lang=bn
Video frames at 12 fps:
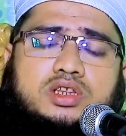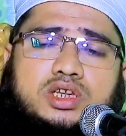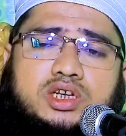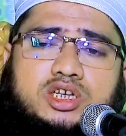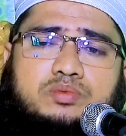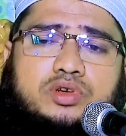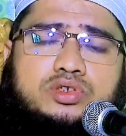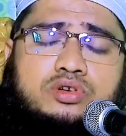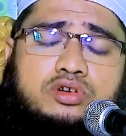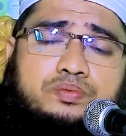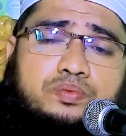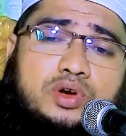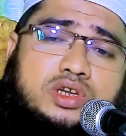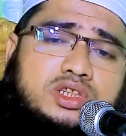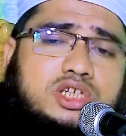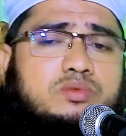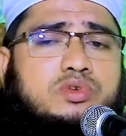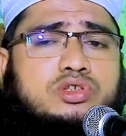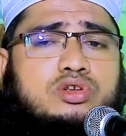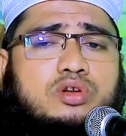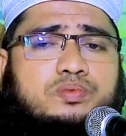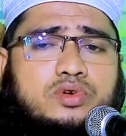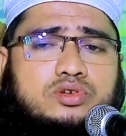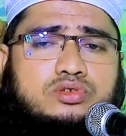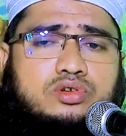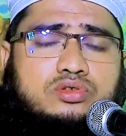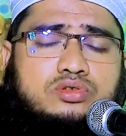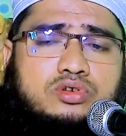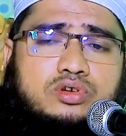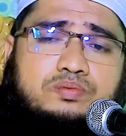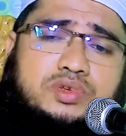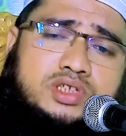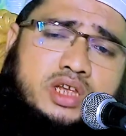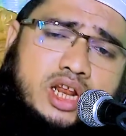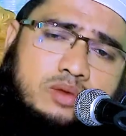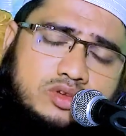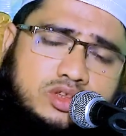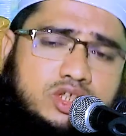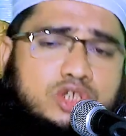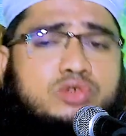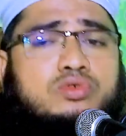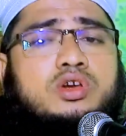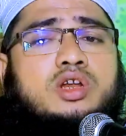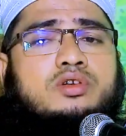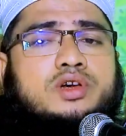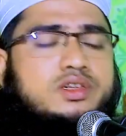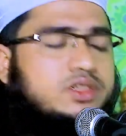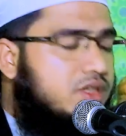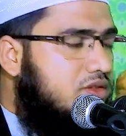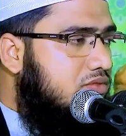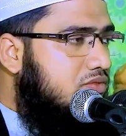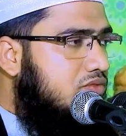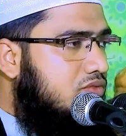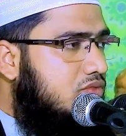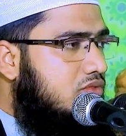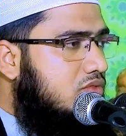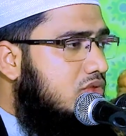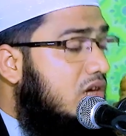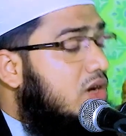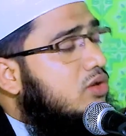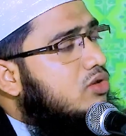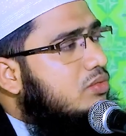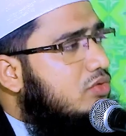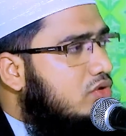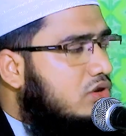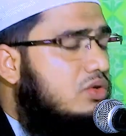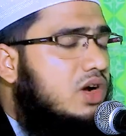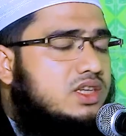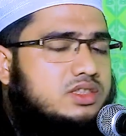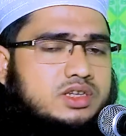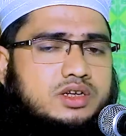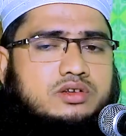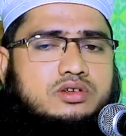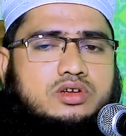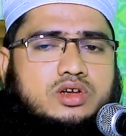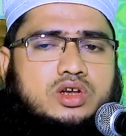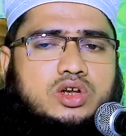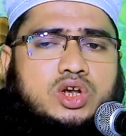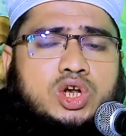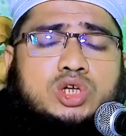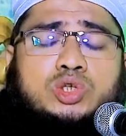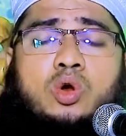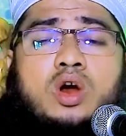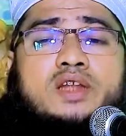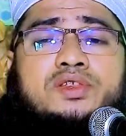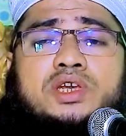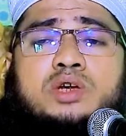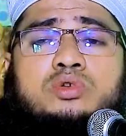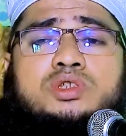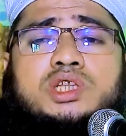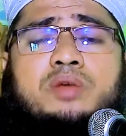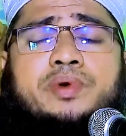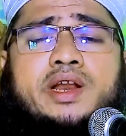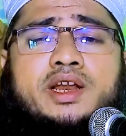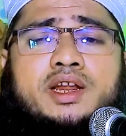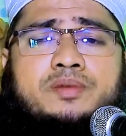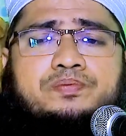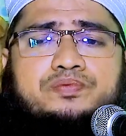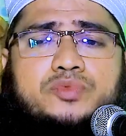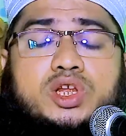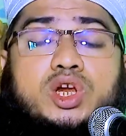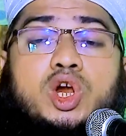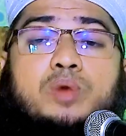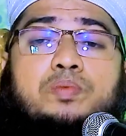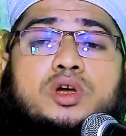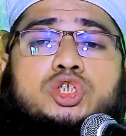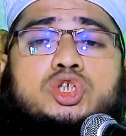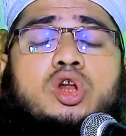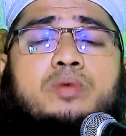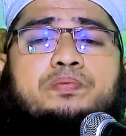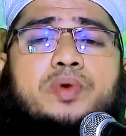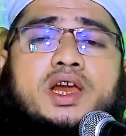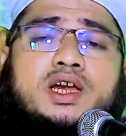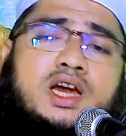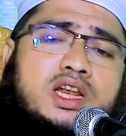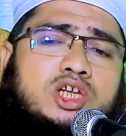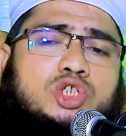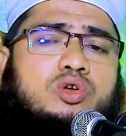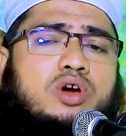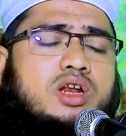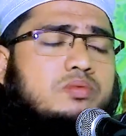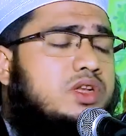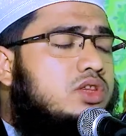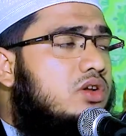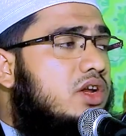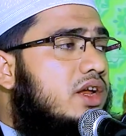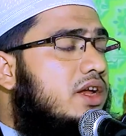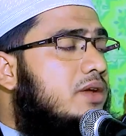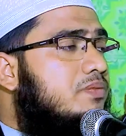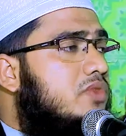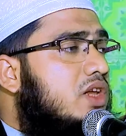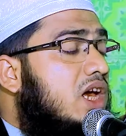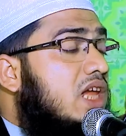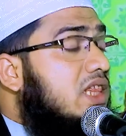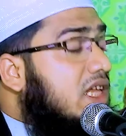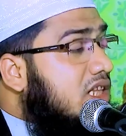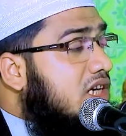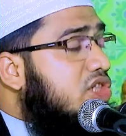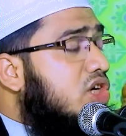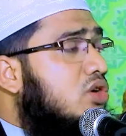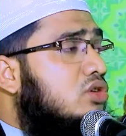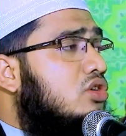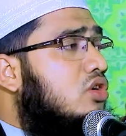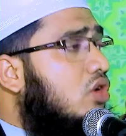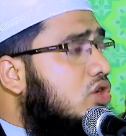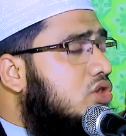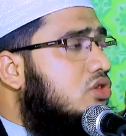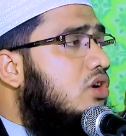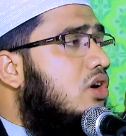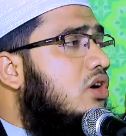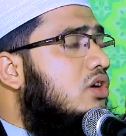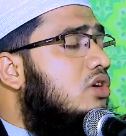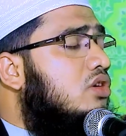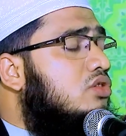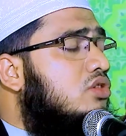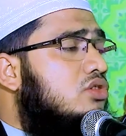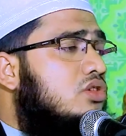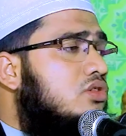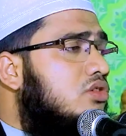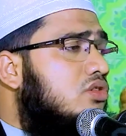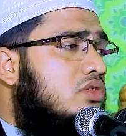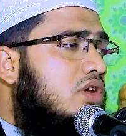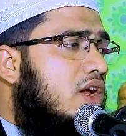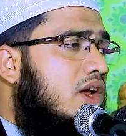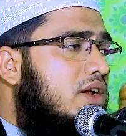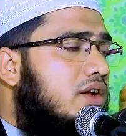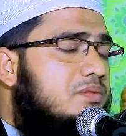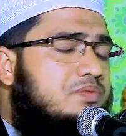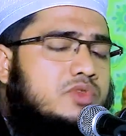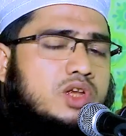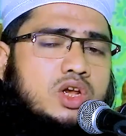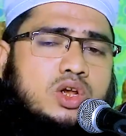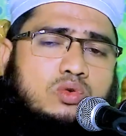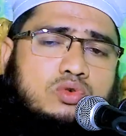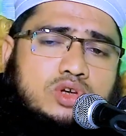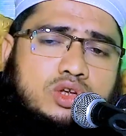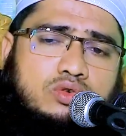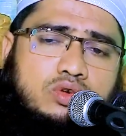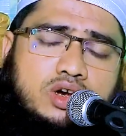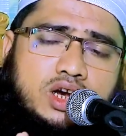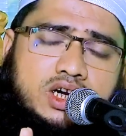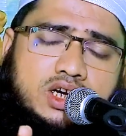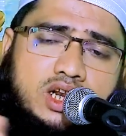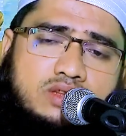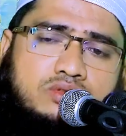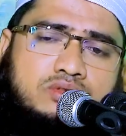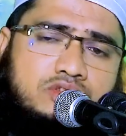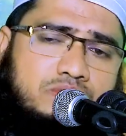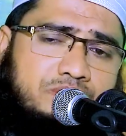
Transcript: তিরিশ বছর ৩৫ বছর পর্যন্ত বিছানার মধ্যে শুয়ে রয়েছে এরকম রোগীও আছে শোয়া থেকে উঠতে পারে নাই প্রস্রব পায়খানা শোয়ার ভিতরেই তাদের যে কত কষ্ট হয় কত যন্ত্রণা ওই রোগাক্রান্ত